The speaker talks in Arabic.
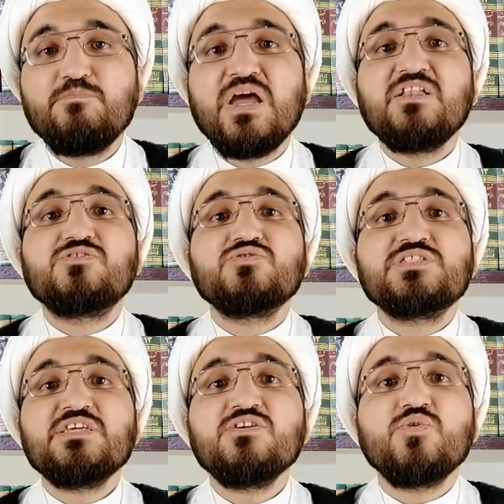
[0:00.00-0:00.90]
بل
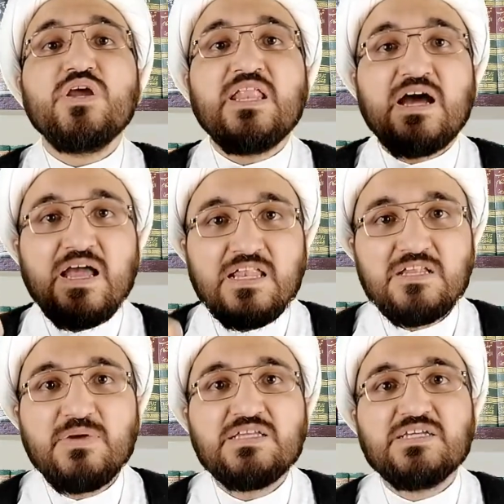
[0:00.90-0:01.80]
تسيء إلى أهل
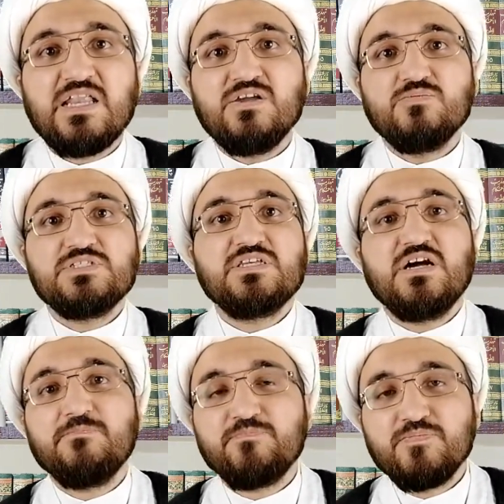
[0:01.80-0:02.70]
البيت عليهم
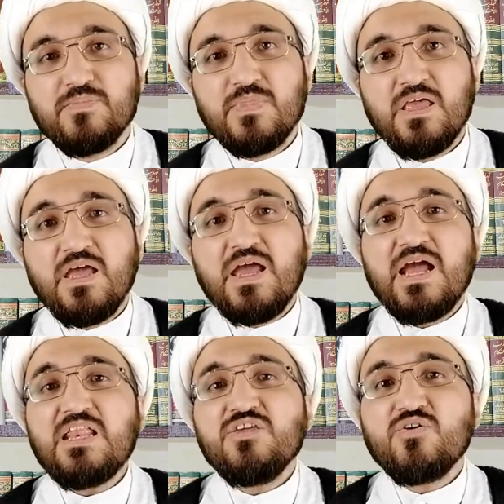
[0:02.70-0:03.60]
السلام
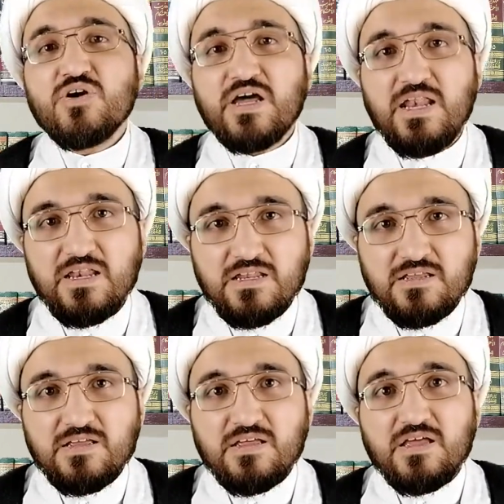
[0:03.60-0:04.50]
هل يعقل
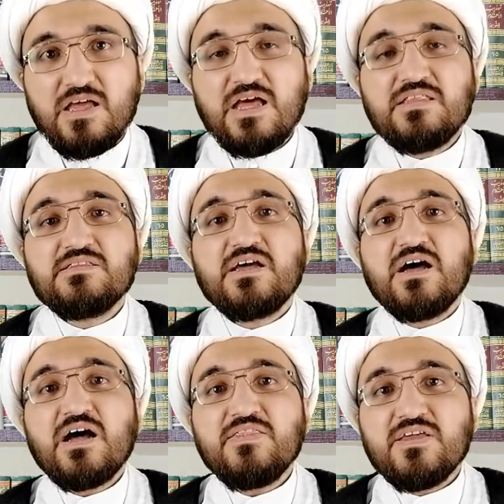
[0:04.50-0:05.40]
أن
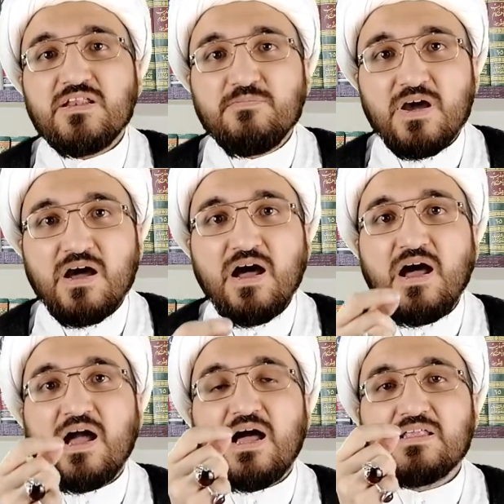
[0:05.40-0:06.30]
هذه
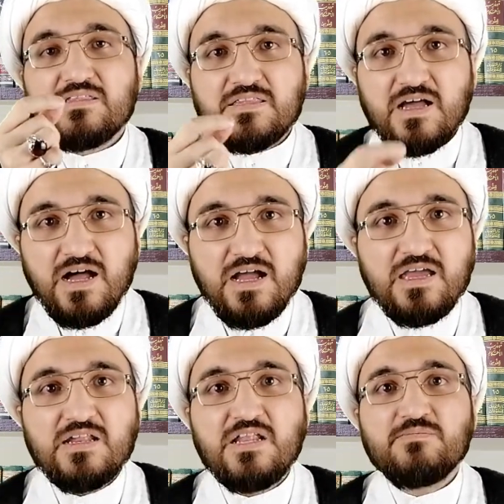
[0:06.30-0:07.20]
البقاع
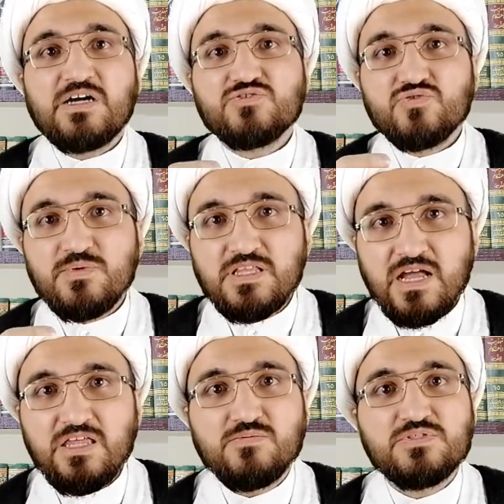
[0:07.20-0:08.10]
الطاهرة للمعصومين
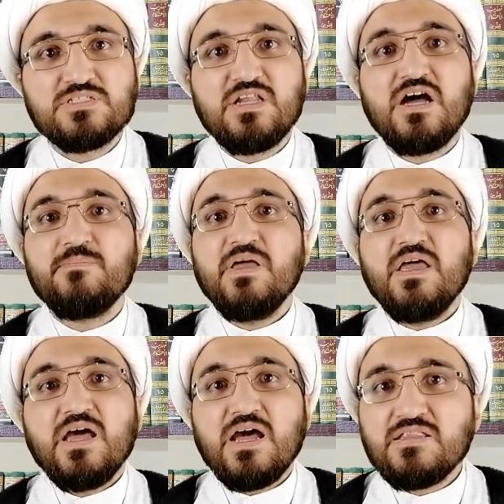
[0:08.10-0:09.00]
عليهم السلام
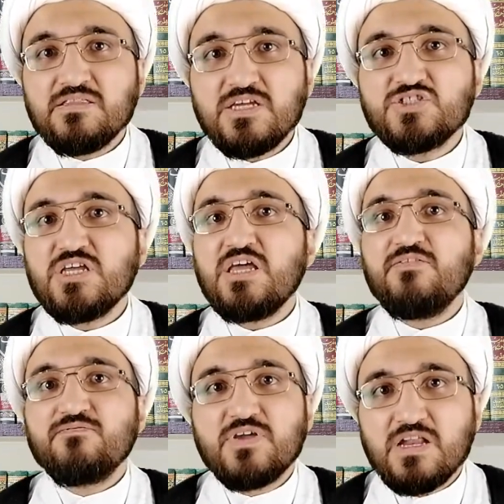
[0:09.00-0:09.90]

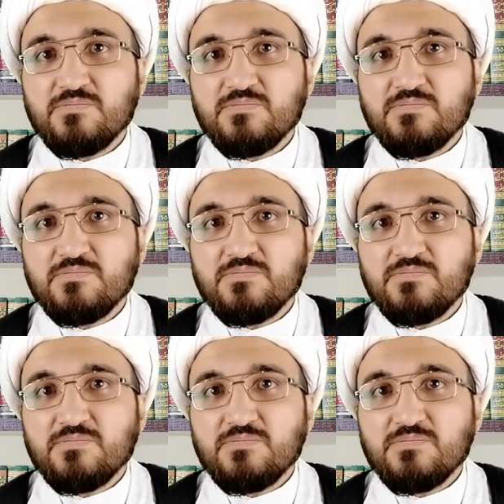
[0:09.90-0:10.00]
النجف،